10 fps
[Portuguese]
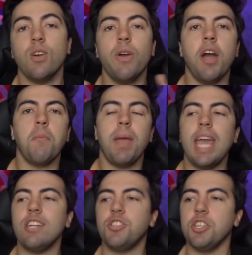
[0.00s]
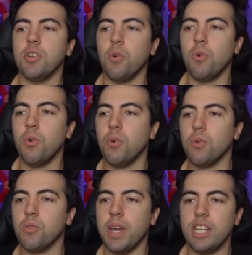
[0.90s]
Então, realmente,
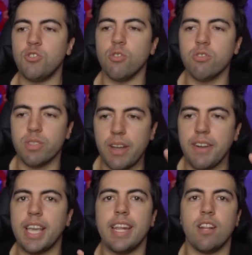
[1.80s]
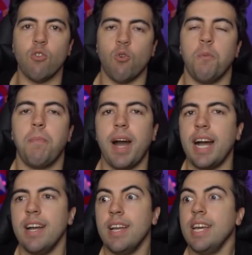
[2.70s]
o Dwayne Johnson tava querendo
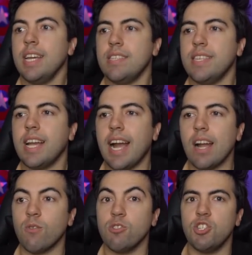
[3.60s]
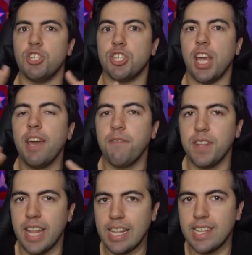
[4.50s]
ocupar esse cargo de
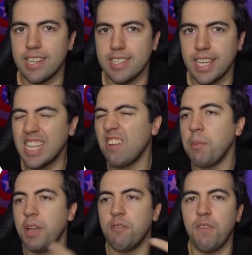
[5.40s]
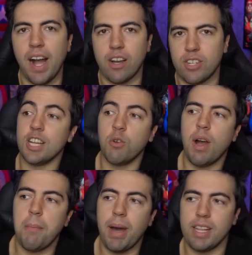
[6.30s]
chefe da DC, que tava meio vago. Já que o
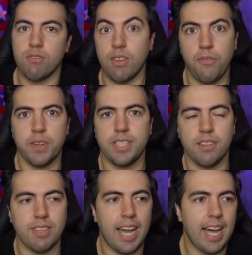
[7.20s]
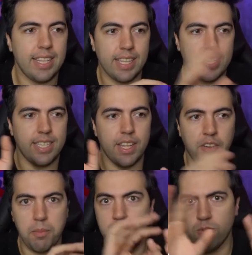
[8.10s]
Ramada não tava fazendo nada e a DC
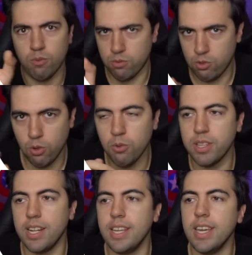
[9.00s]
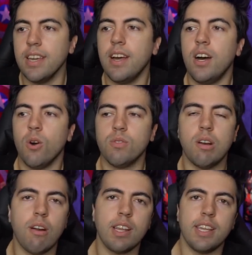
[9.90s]
tava meio solta ali,
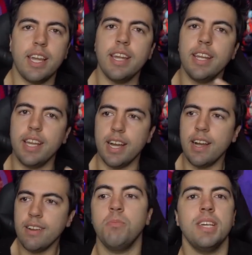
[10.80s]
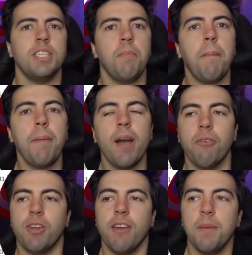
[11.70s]
The Rock queria assumir esse papel. O que